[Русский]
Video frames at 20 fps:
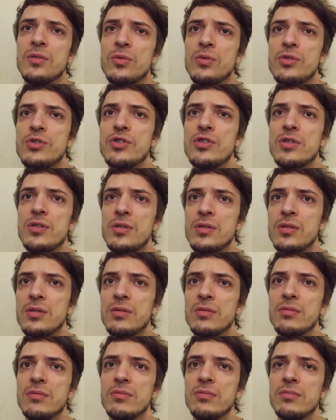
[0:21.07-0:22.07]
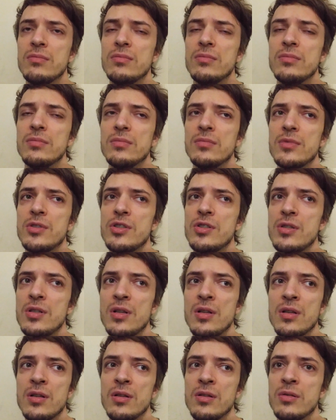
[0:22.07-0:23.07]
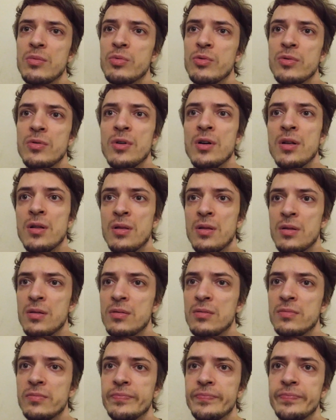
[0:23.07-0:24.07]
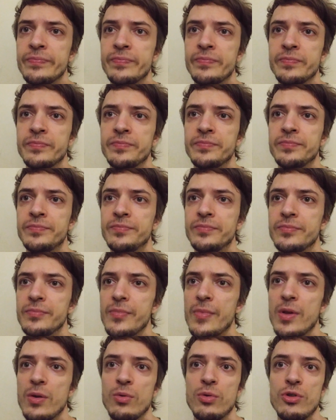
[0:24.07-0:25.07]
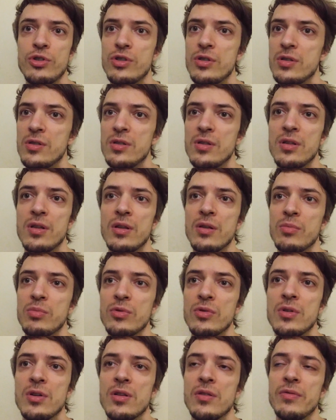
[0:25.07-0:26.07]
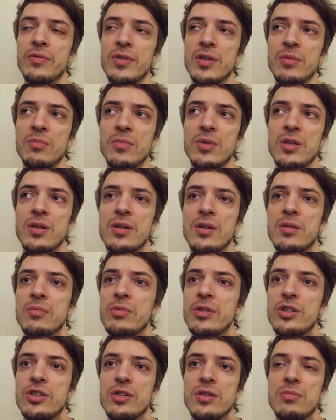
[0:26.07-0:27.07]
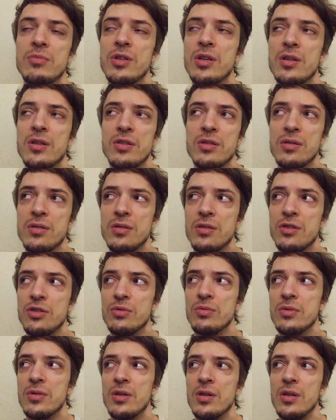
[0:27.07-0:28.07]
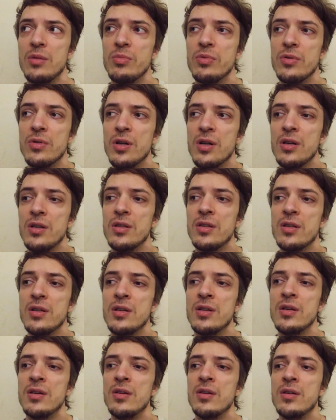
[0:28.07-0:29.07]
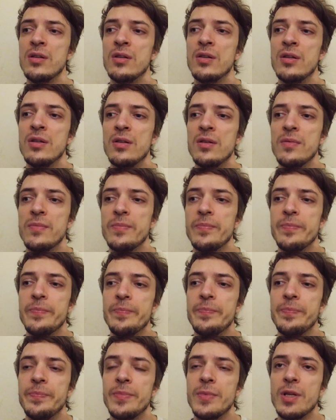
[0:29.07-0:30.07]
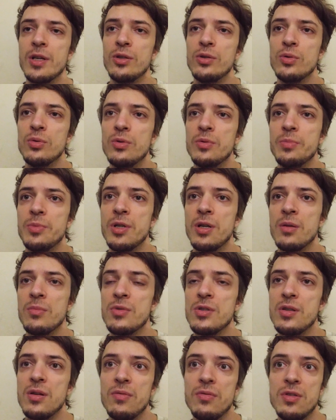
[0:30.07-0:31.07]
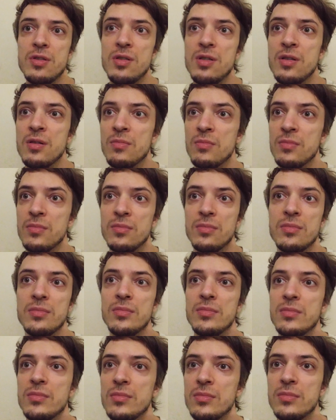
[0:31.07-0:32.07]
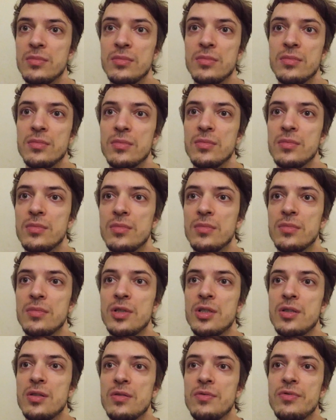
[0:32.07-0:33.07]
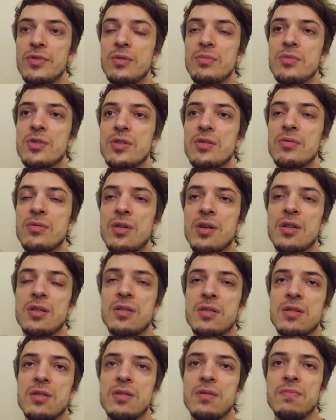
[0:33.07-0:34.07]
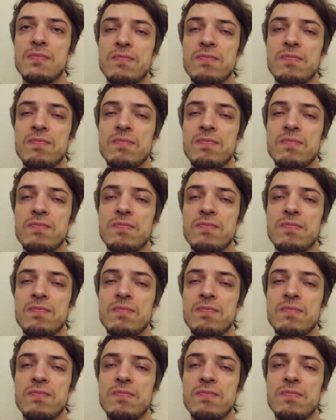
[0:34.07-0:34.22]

очень сильно напугал. Очень сильно напугал фильм меня. Обычно меня ничего так не пугает. А тут прямо совсем. Этот фильм называется...